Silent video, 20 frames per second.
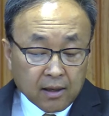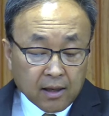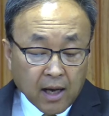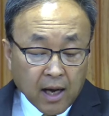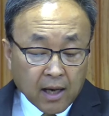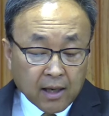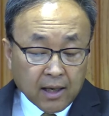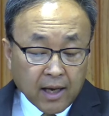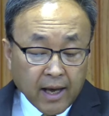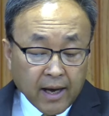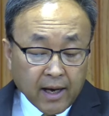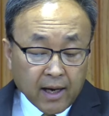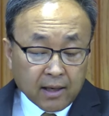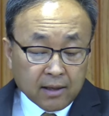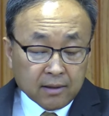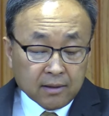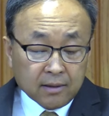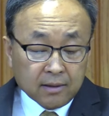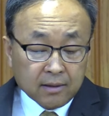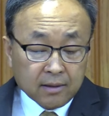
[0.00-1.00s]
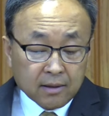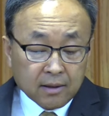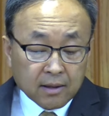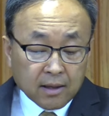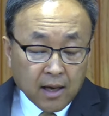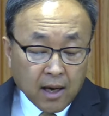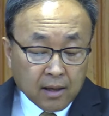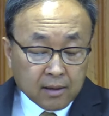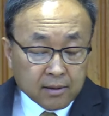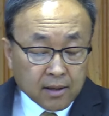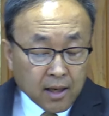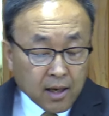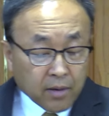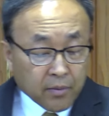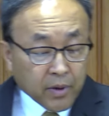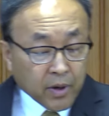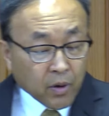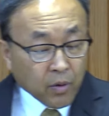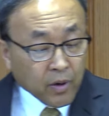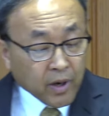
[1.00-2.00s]
악을 행하는 각
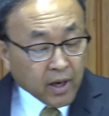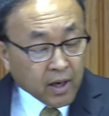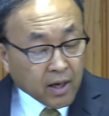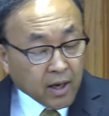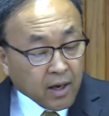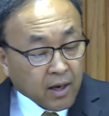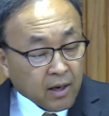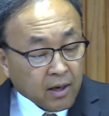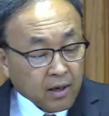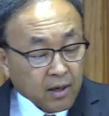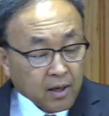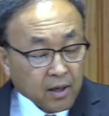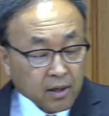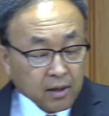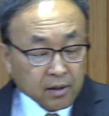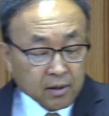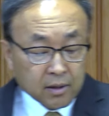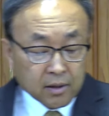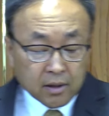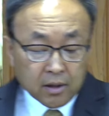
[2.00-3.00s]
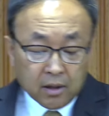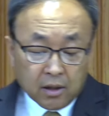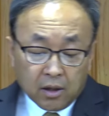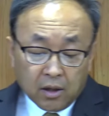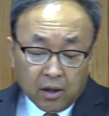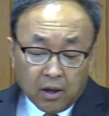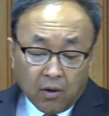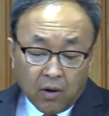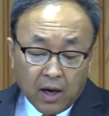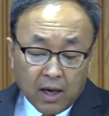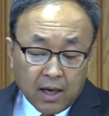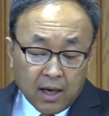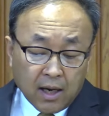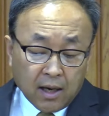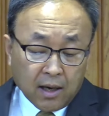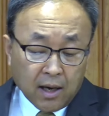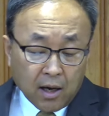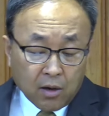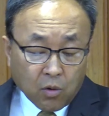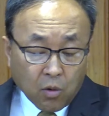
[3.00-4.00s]
사람의 혼에게
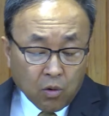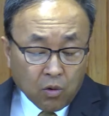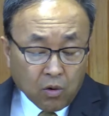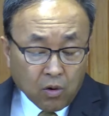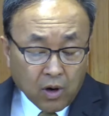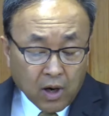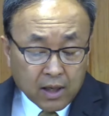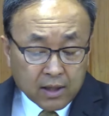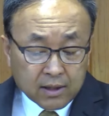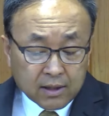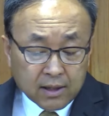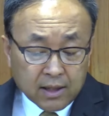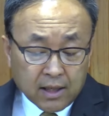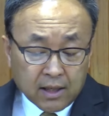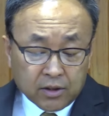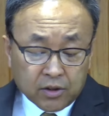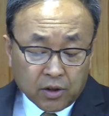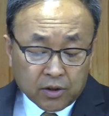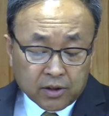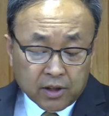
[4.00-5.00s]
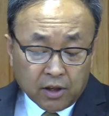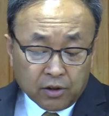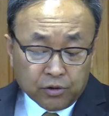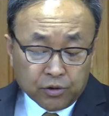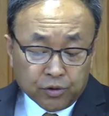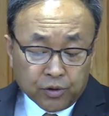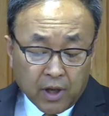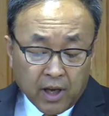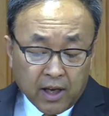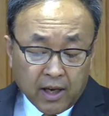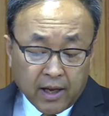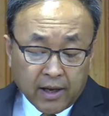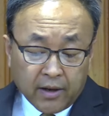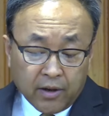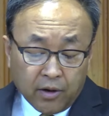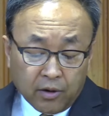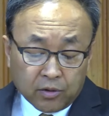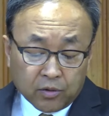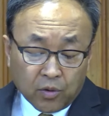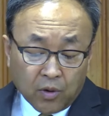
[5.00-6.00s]
환란과 공고가 있으니 첫째는
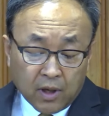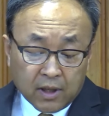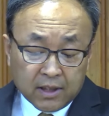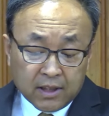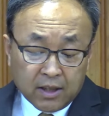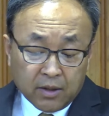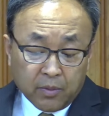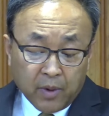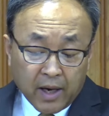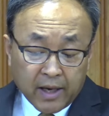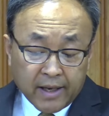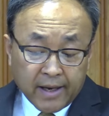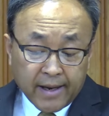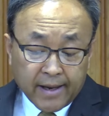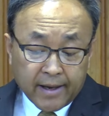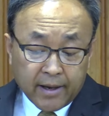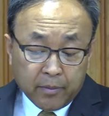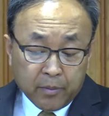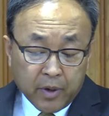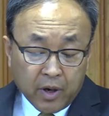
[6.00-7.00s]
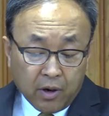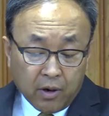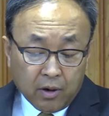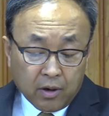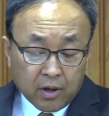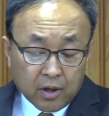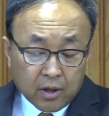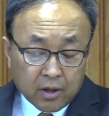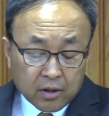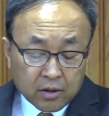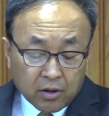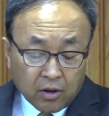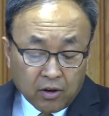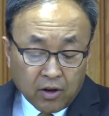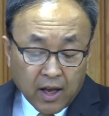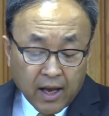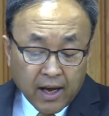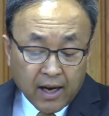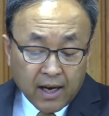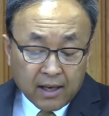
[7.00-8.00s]
유대인에게요 또한 이방인에게며
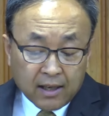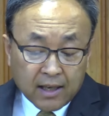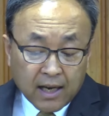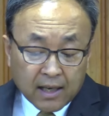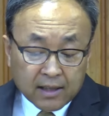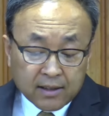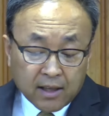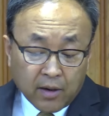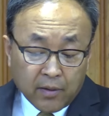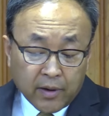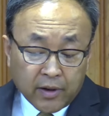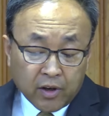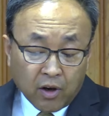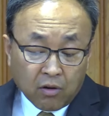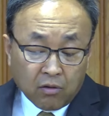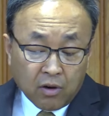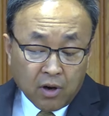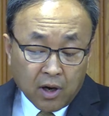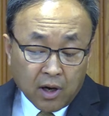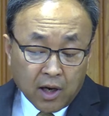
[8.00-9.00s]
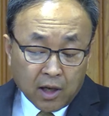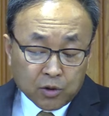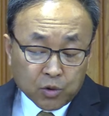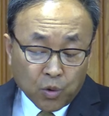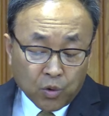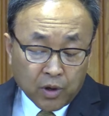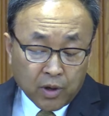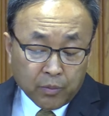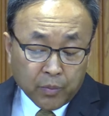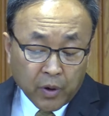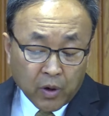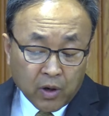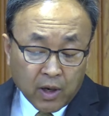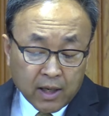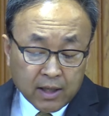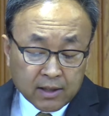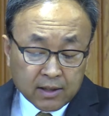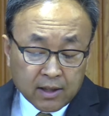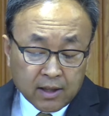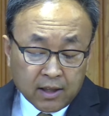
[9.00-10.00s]
선을 행하는 각 사람의 영광과 종교
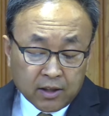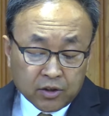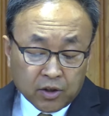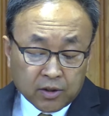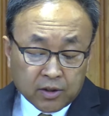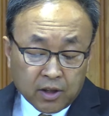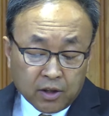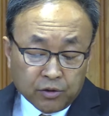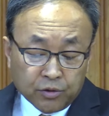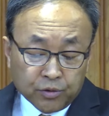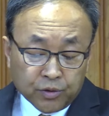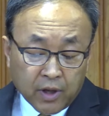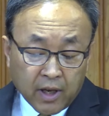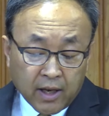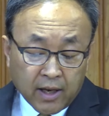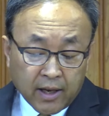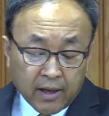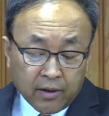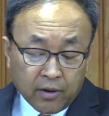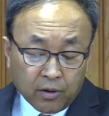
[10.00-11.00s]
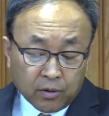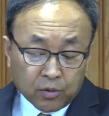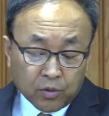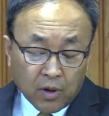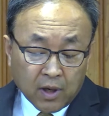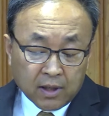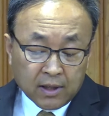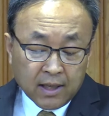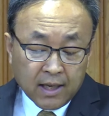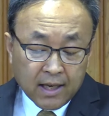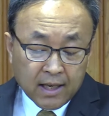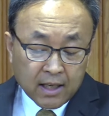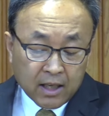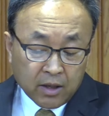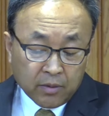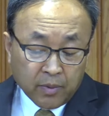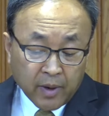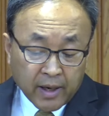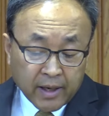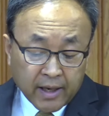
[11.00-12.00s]
평강이 있으니 첫째는 유대인에게요 또한
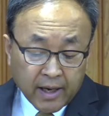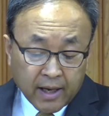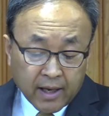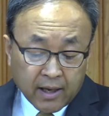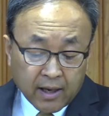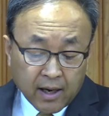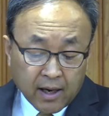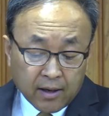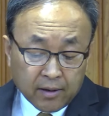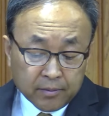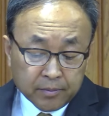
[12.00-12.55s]
이방인에게라.